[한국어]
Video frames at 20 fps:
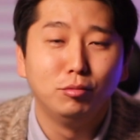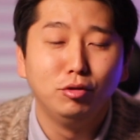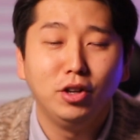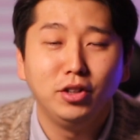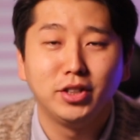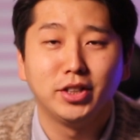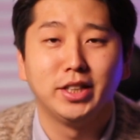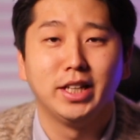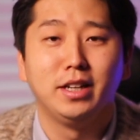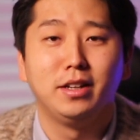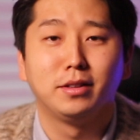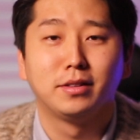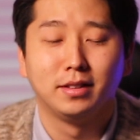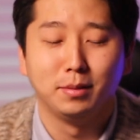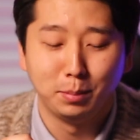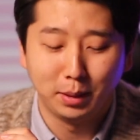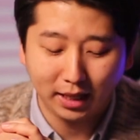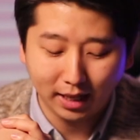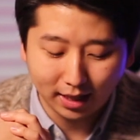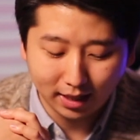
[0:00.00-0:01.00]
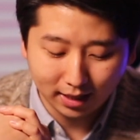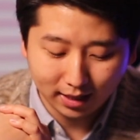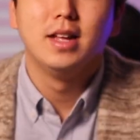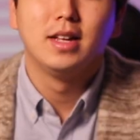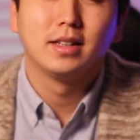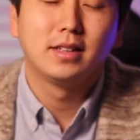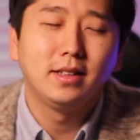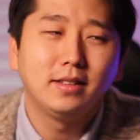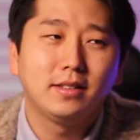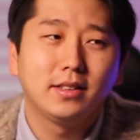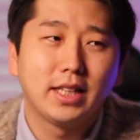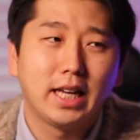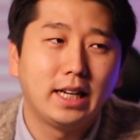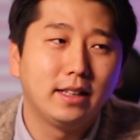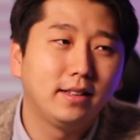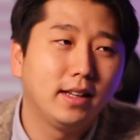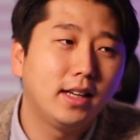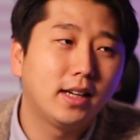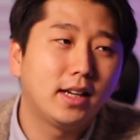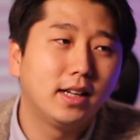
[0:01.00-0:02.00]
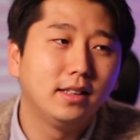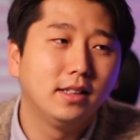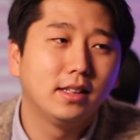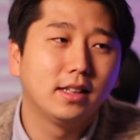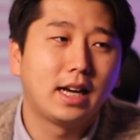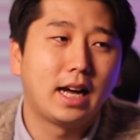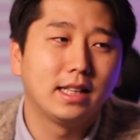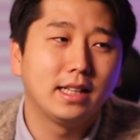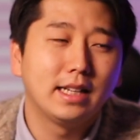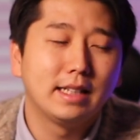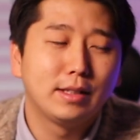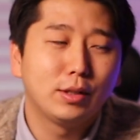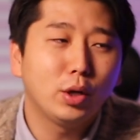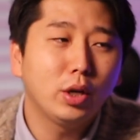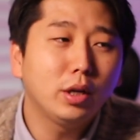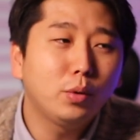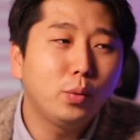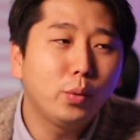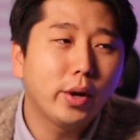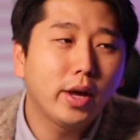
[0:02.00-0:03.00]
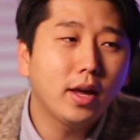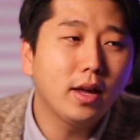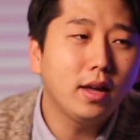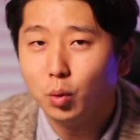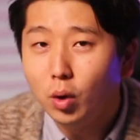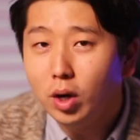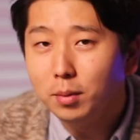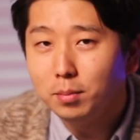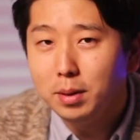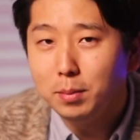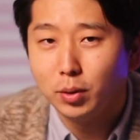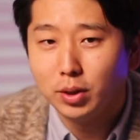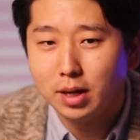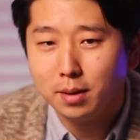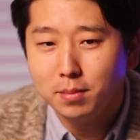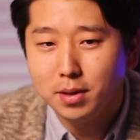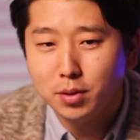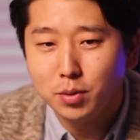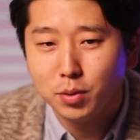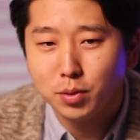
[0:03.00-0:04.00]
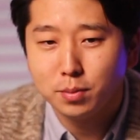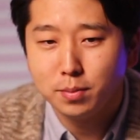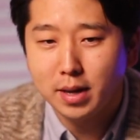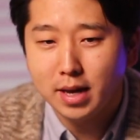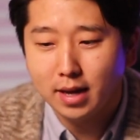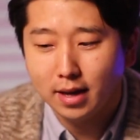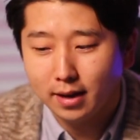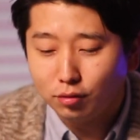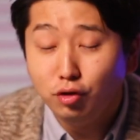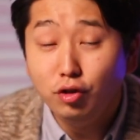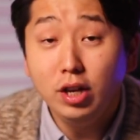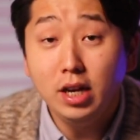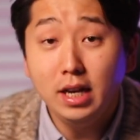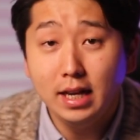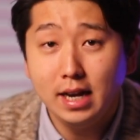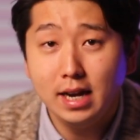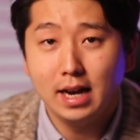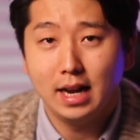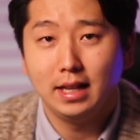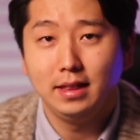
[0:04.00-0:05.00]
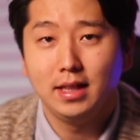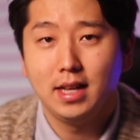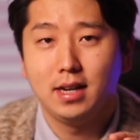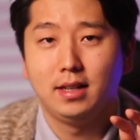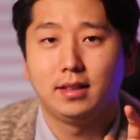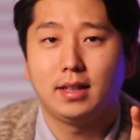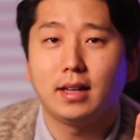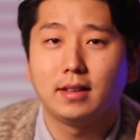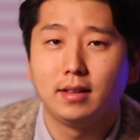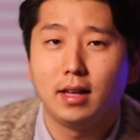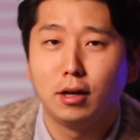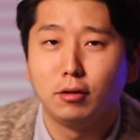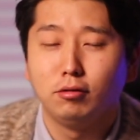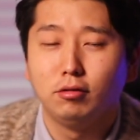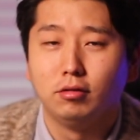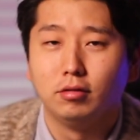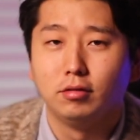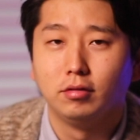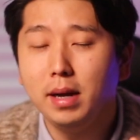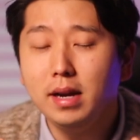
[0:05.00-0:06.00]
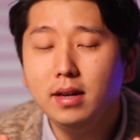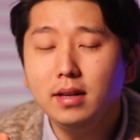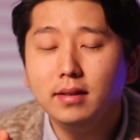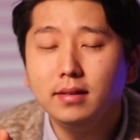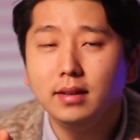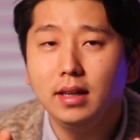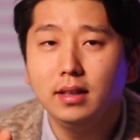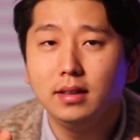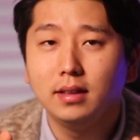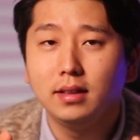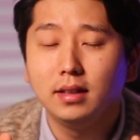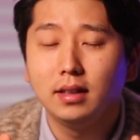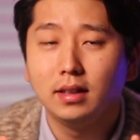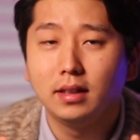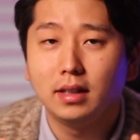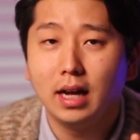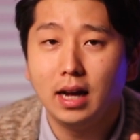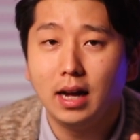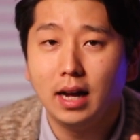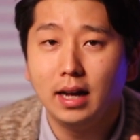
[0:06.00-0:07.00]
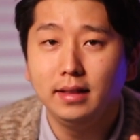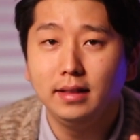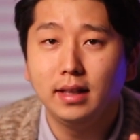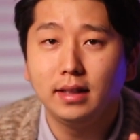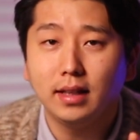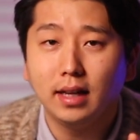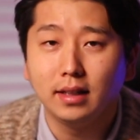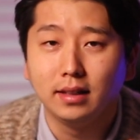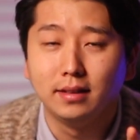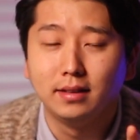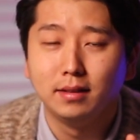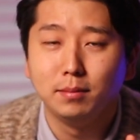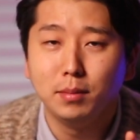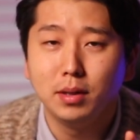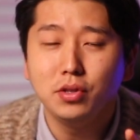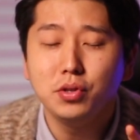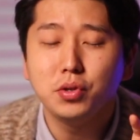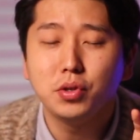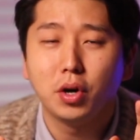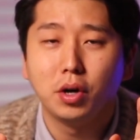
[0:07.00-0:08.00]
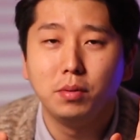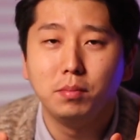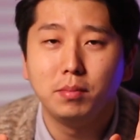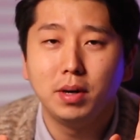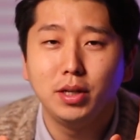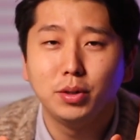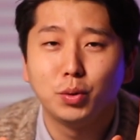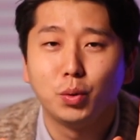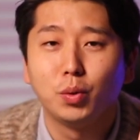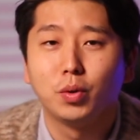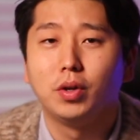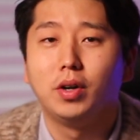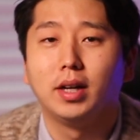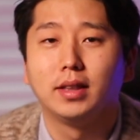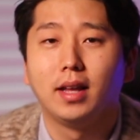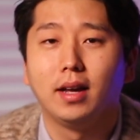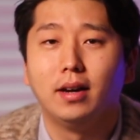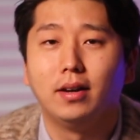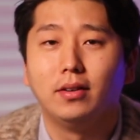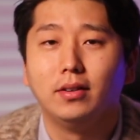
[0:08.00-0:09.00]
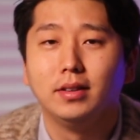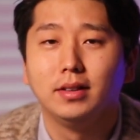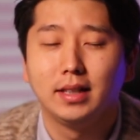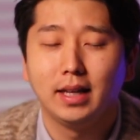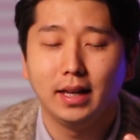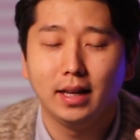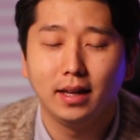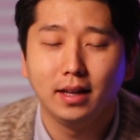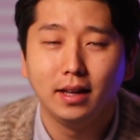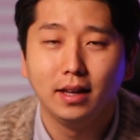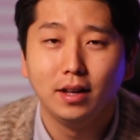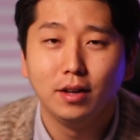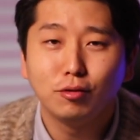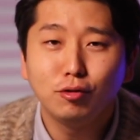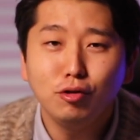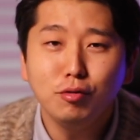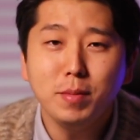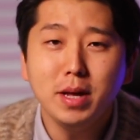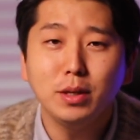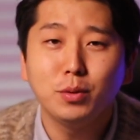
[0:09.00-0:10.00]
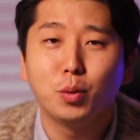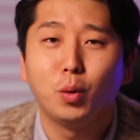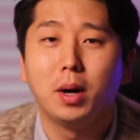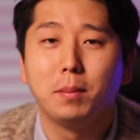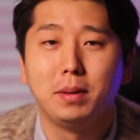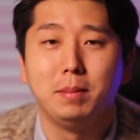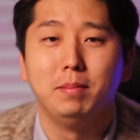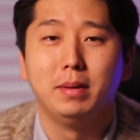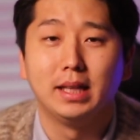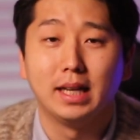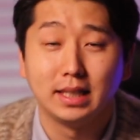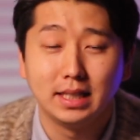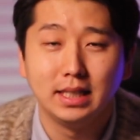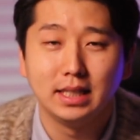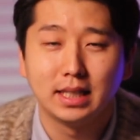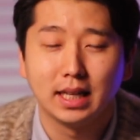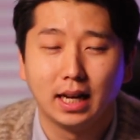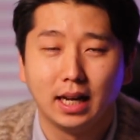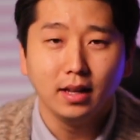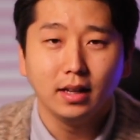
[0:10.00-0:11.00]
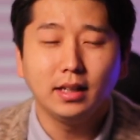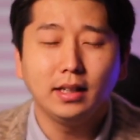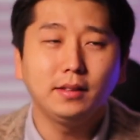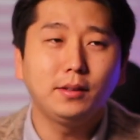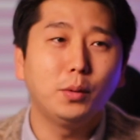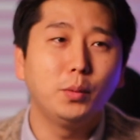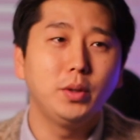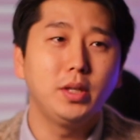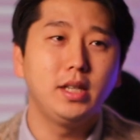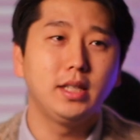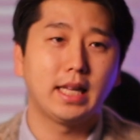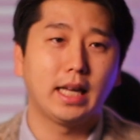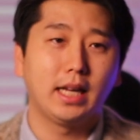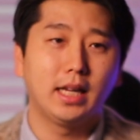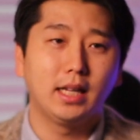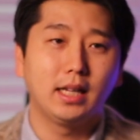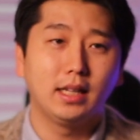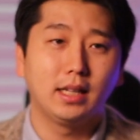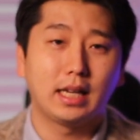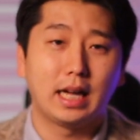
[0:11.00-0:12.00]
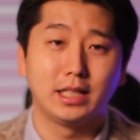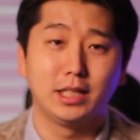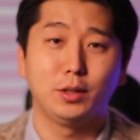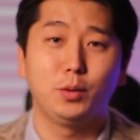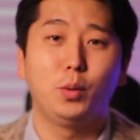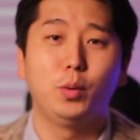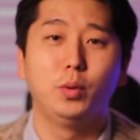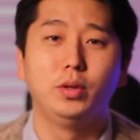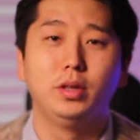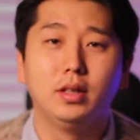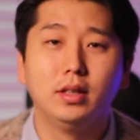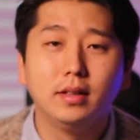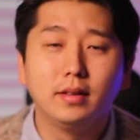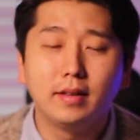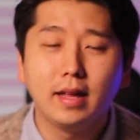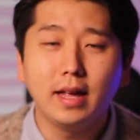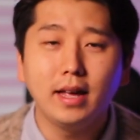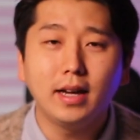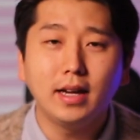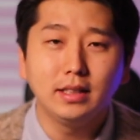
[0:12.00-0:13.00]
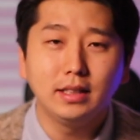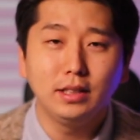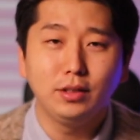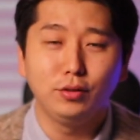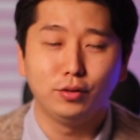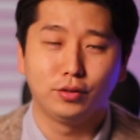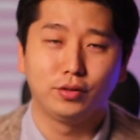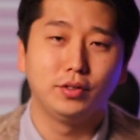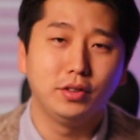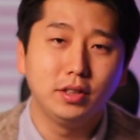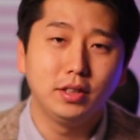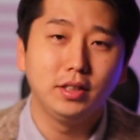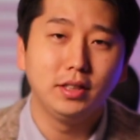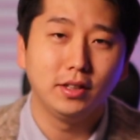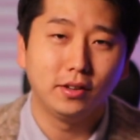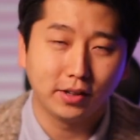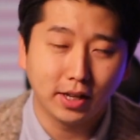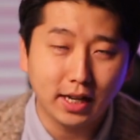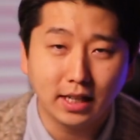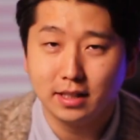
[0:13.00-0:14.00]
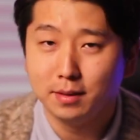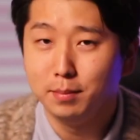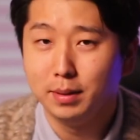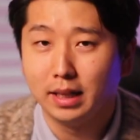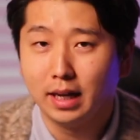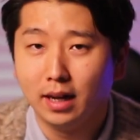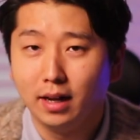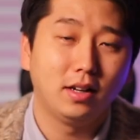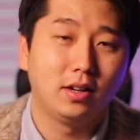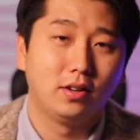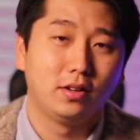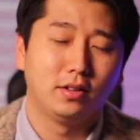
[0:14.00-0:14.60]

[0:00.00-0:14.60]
무너져 내렸습니다. 그래서 제가 생각하는 가장 최고의 조합이 뭐냐면, 요즘에 911 한 대를 딱 사고 펠리세이드가 한 대 딱 있으면 정말 좋을 것 같아요. 제 꿈의 조합입니다, 진짜. 그래서 오늘 제가 가지고 온 세 가지 뉴스는 여기까지입니다.